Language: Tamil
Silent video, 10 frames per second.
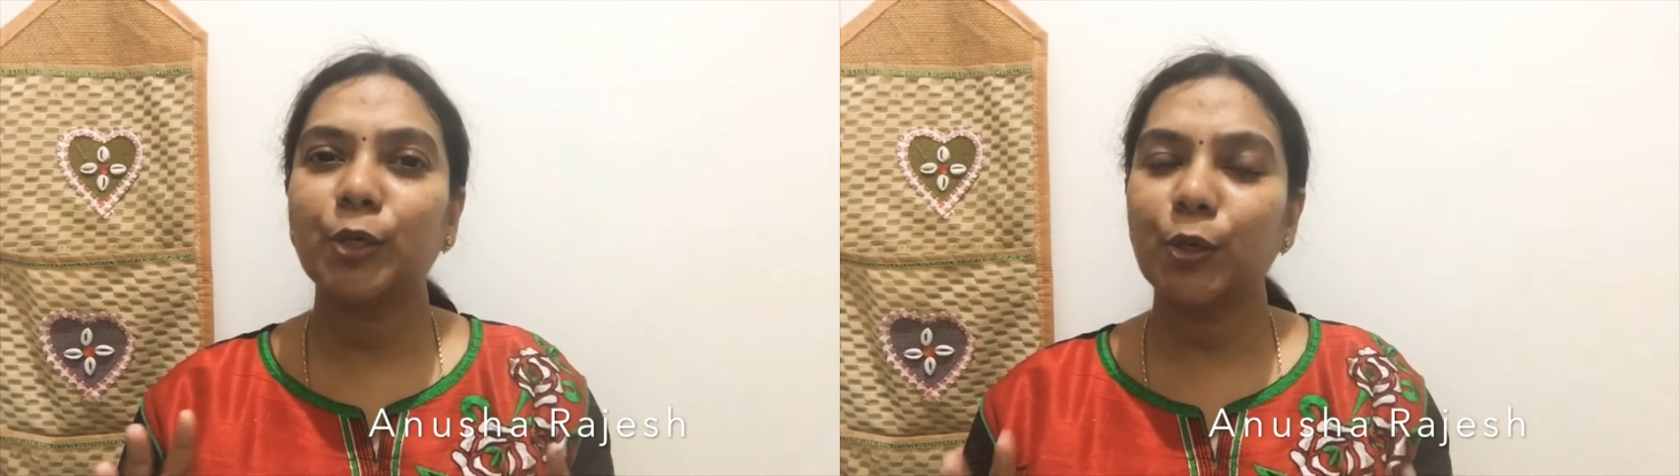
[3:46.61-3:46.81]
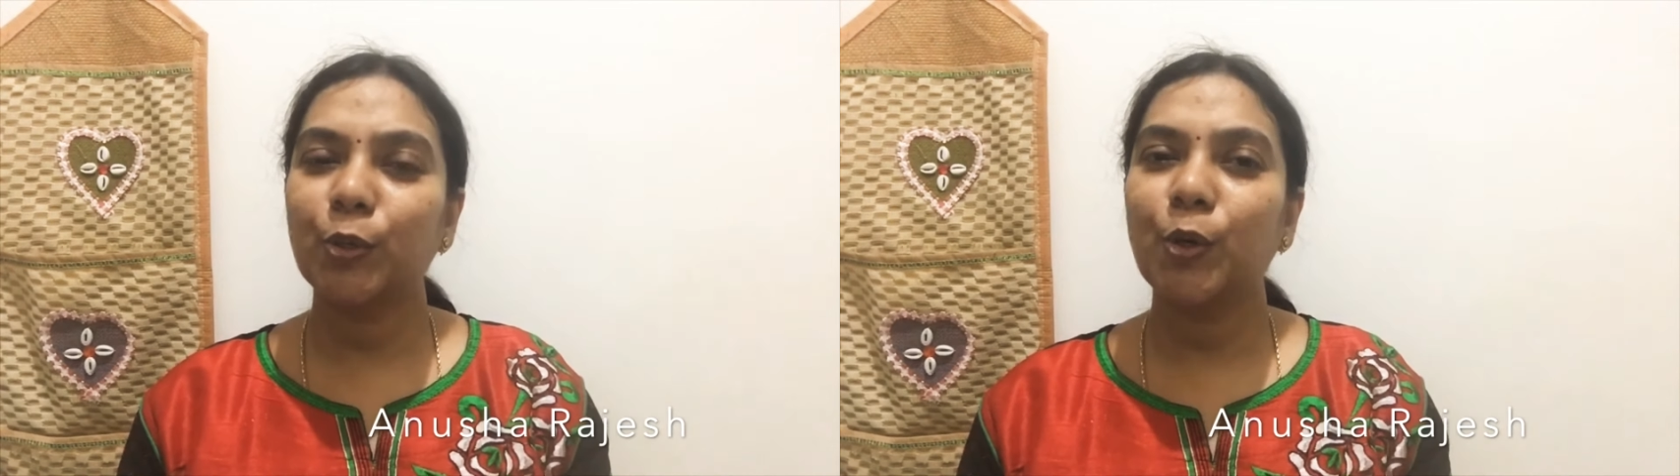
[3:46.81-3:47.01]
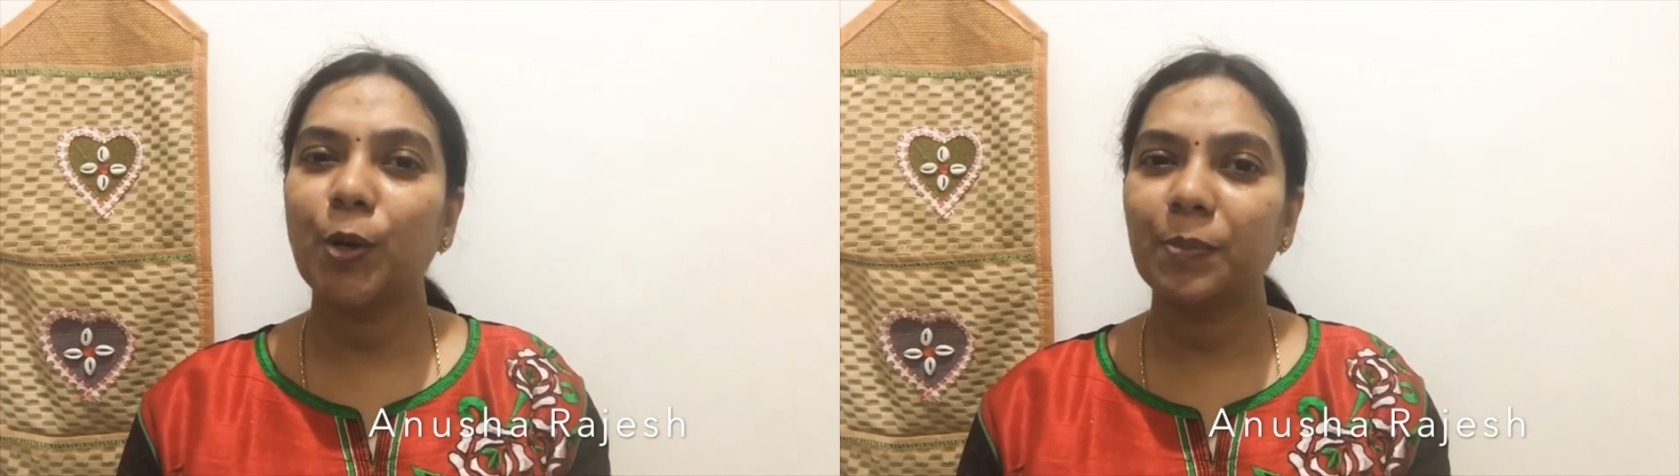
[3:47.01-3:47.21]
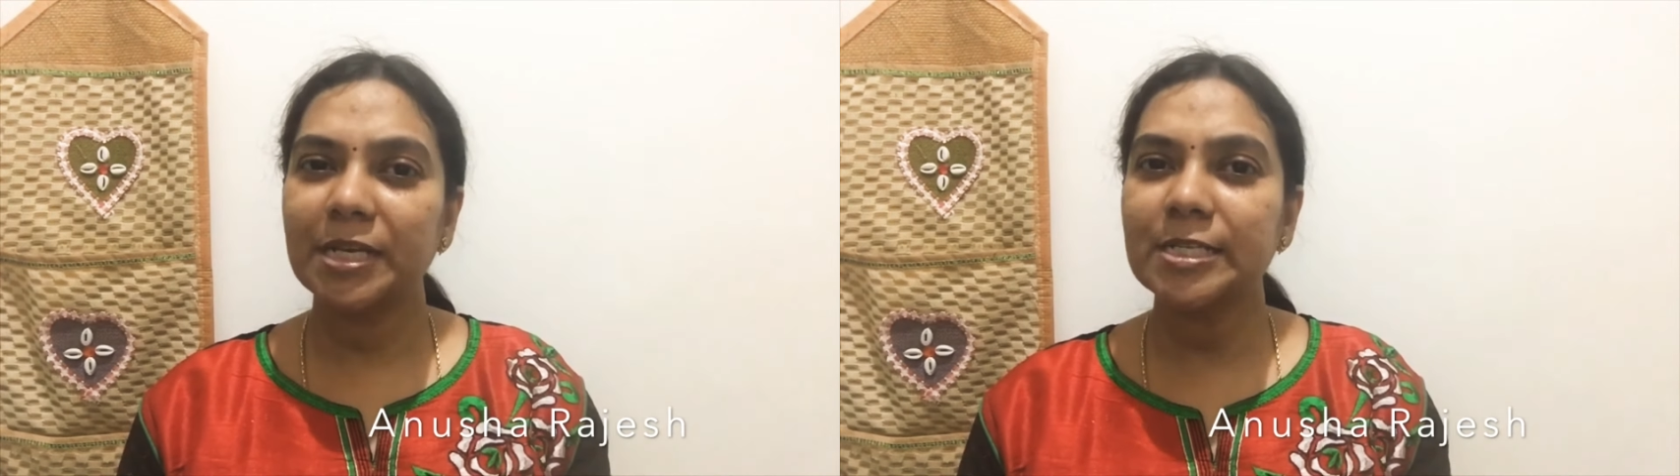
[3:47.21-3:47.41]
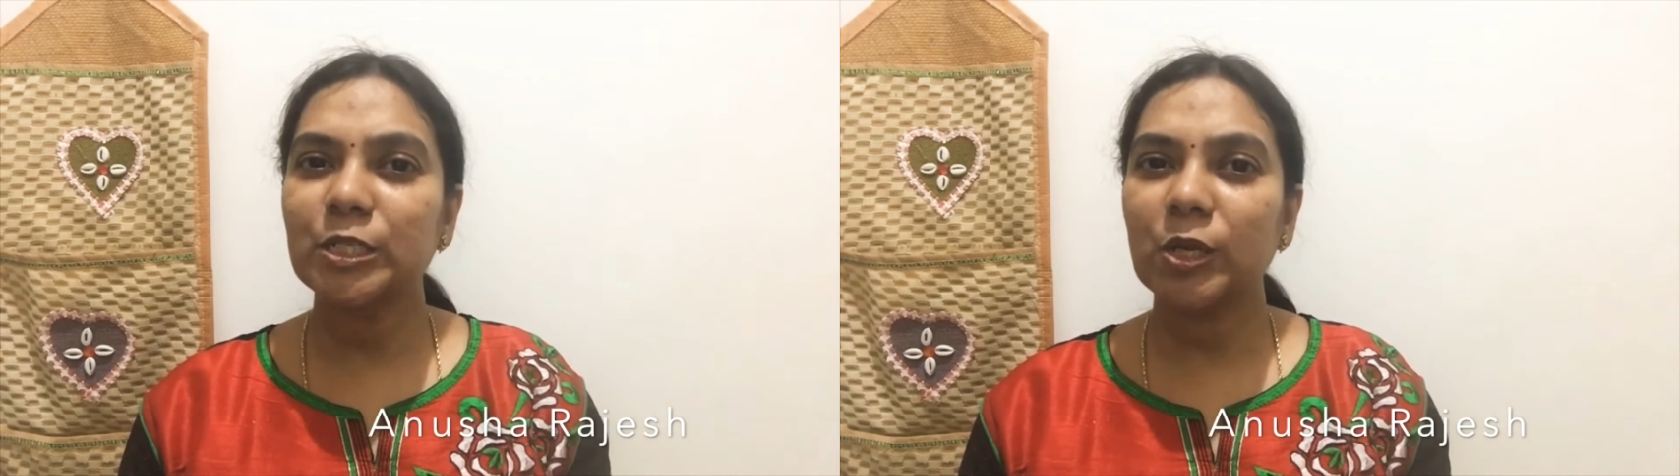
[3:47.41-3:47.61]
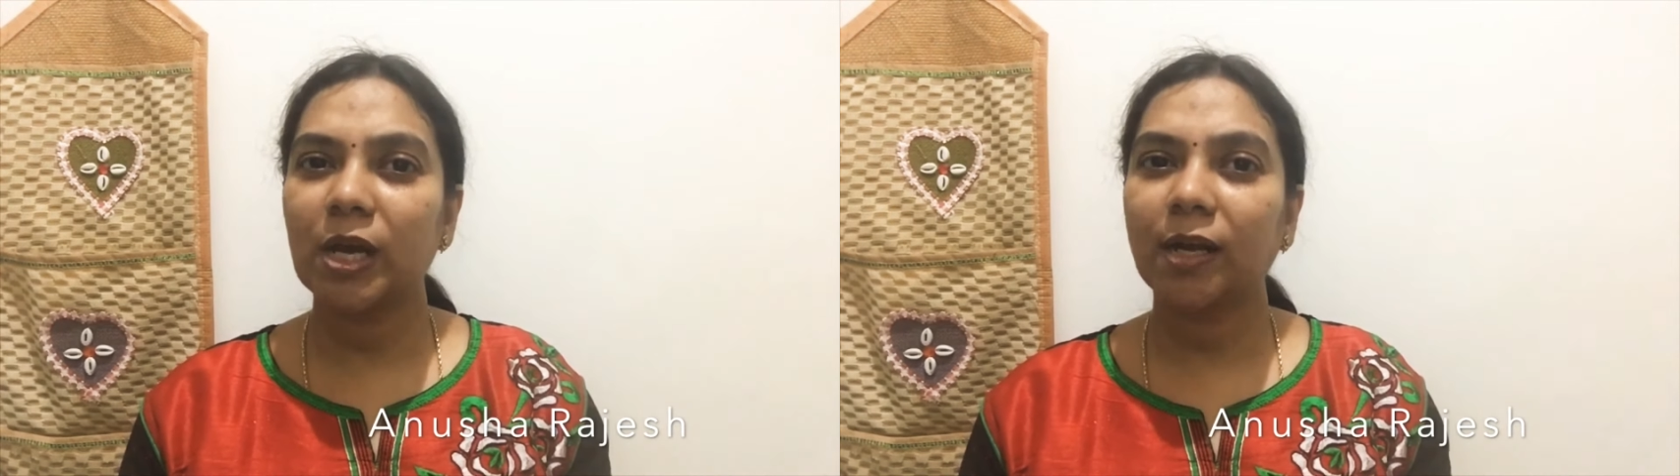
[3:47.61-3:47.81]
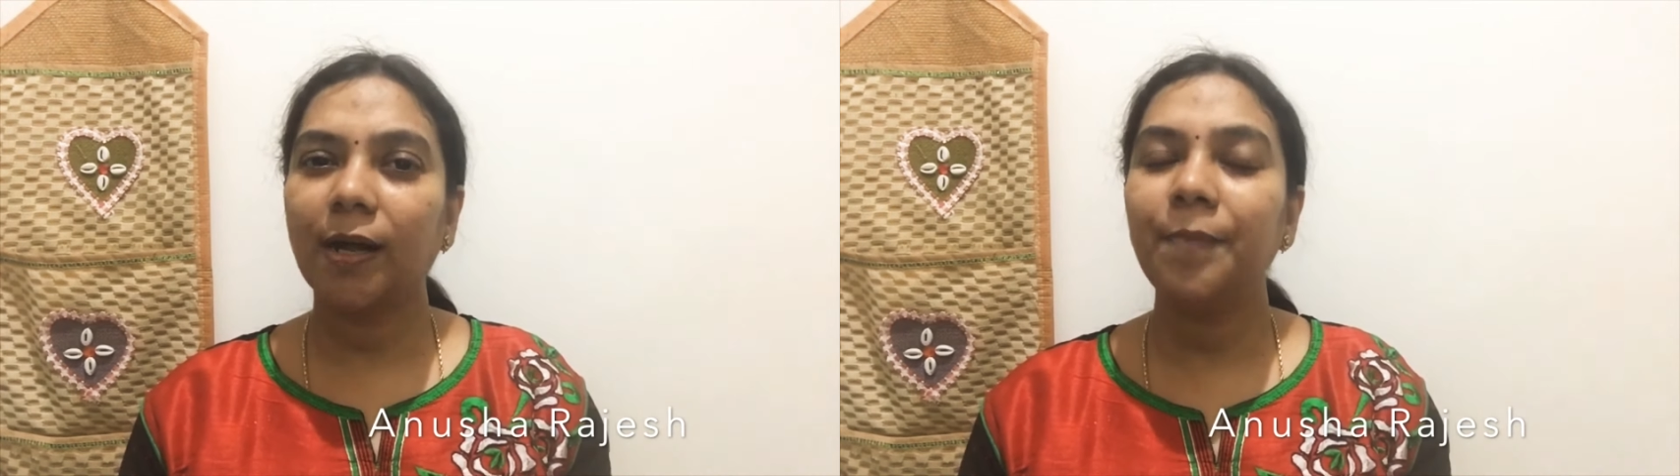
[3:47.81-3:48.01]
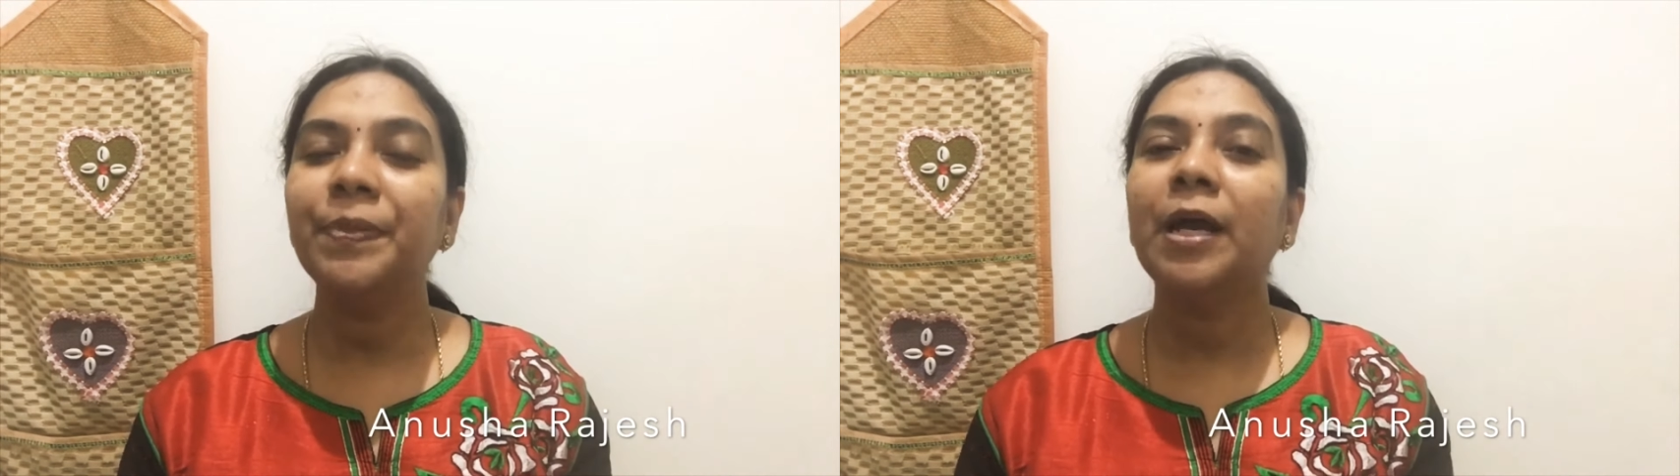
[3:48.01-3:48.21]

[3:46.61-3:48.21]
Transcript: இருக்கணும் அப்படின்னு சொன்னாக்கா